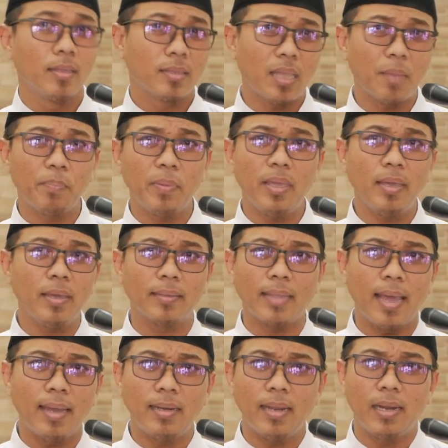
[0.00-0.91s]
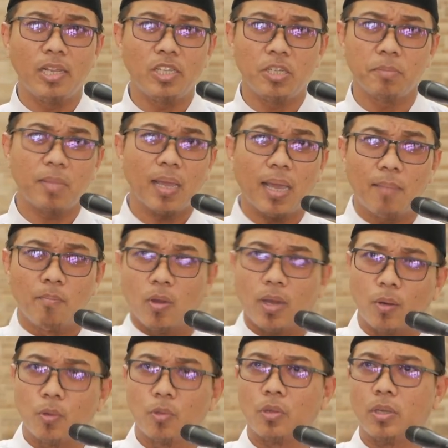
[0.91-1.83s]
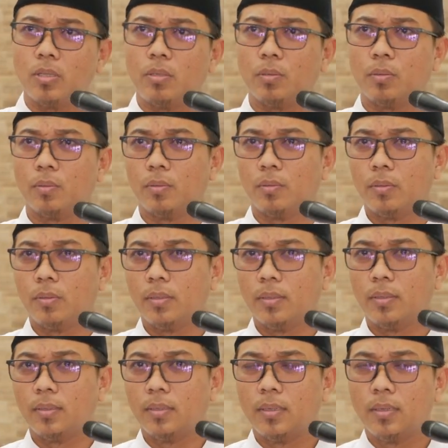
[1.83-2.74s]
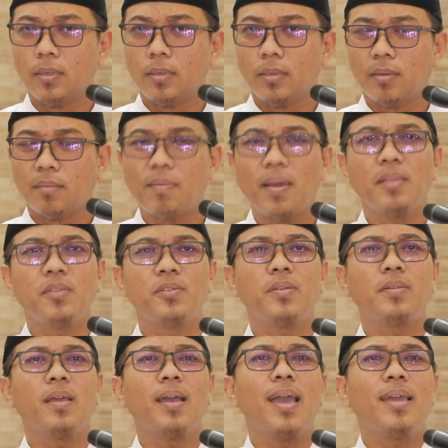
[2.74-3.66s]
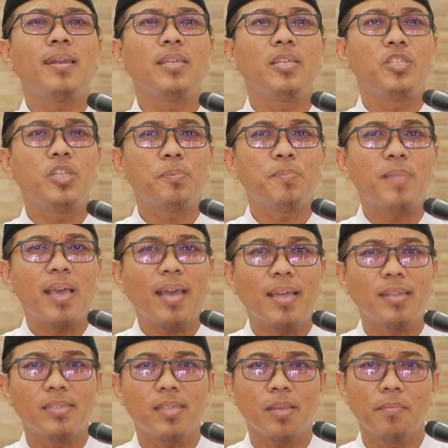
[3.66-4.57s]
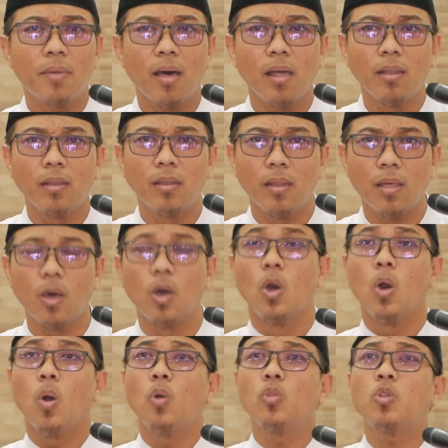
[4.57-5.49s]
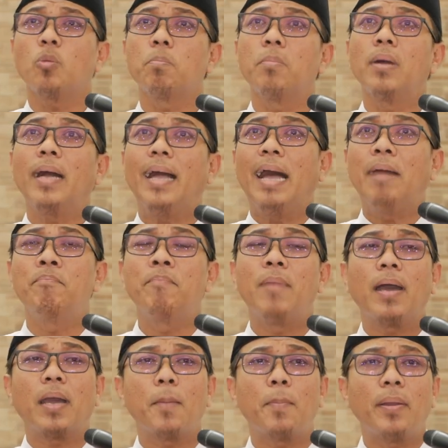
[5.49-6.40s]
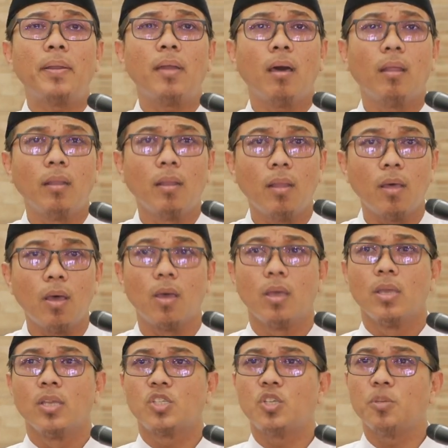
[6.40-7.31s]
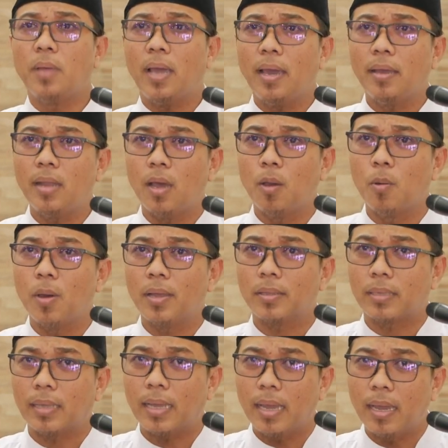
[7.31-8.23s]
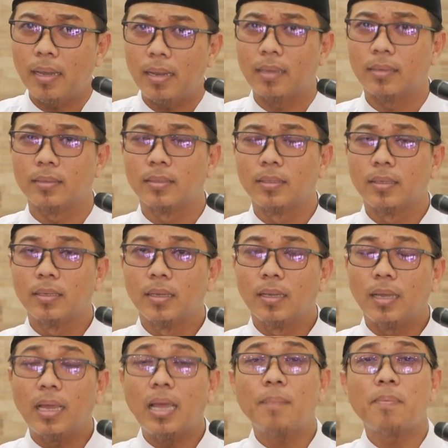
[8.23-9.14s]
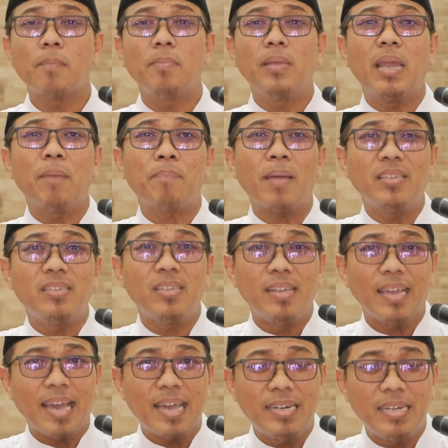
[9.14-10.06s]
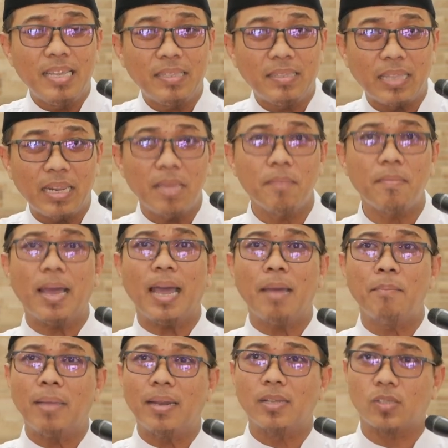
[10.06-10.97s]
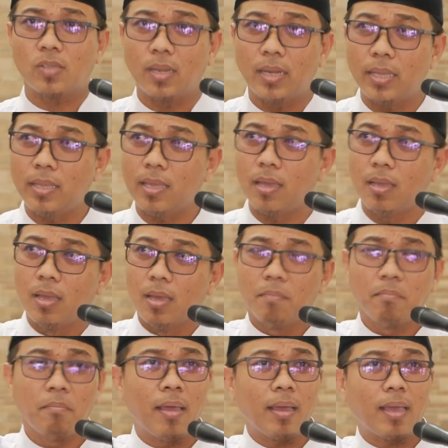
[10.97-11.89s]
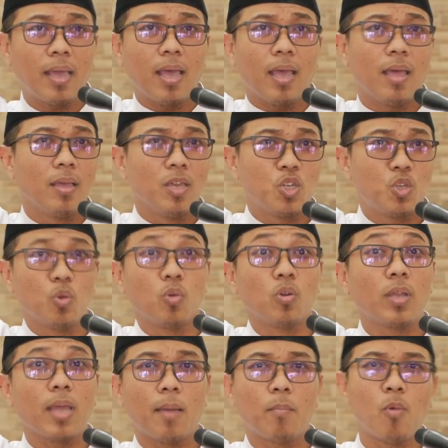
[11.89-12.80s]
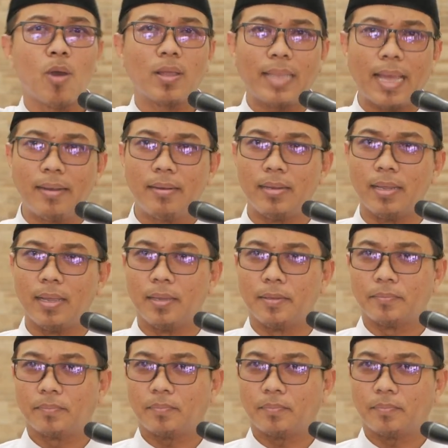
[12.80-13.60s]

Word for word: Tapi ingat, Anda diciptakan bukan untuk itu. Panjenengan diciptakan sama Allah untuk menghamba kepada Allah subhanahu wa ta'ala. Apabila panjenengan diterima amal solehnya, maka surga buat Anda.